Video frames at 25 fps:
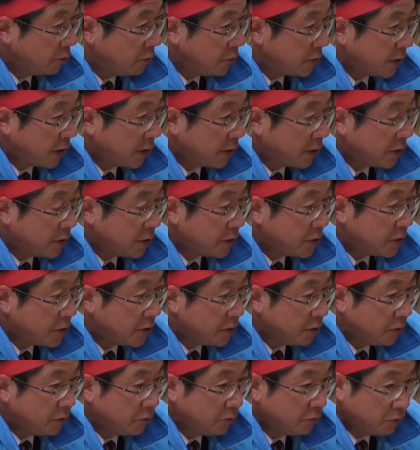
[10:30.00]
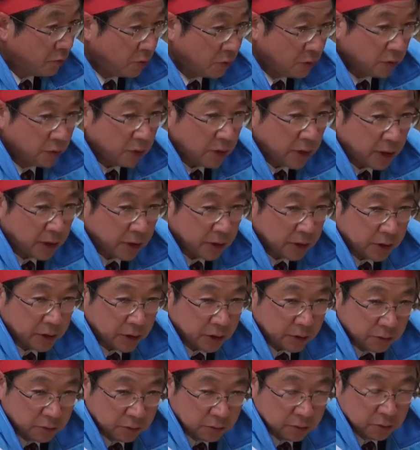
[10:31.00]
ように最低賃金を上げ
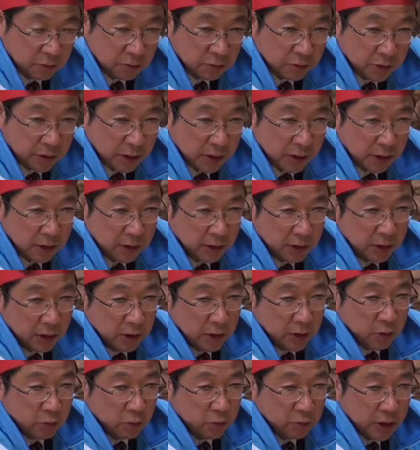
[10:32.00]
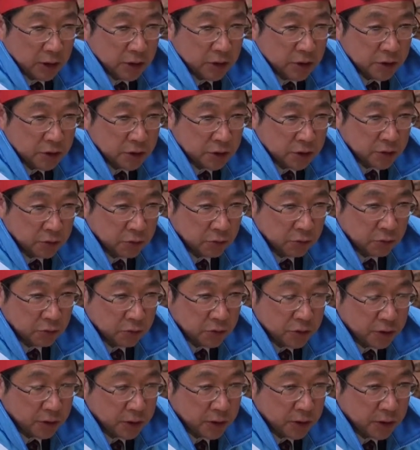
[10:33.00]
ていくそれから同じ仕
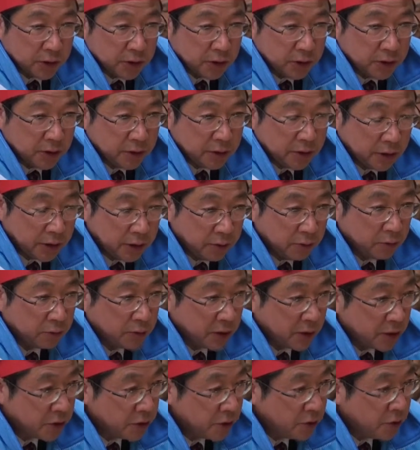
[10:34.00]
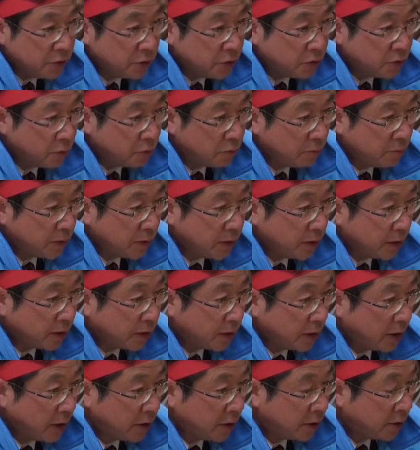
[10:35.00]
事していて同じ職場で
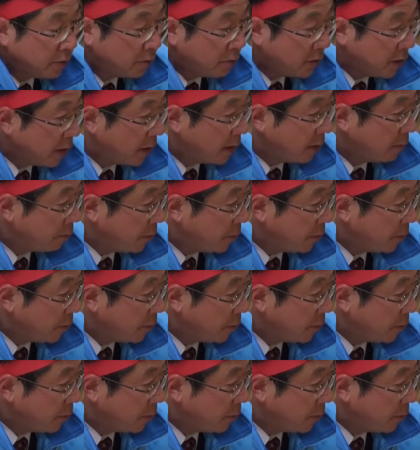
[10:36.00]
働いてるなら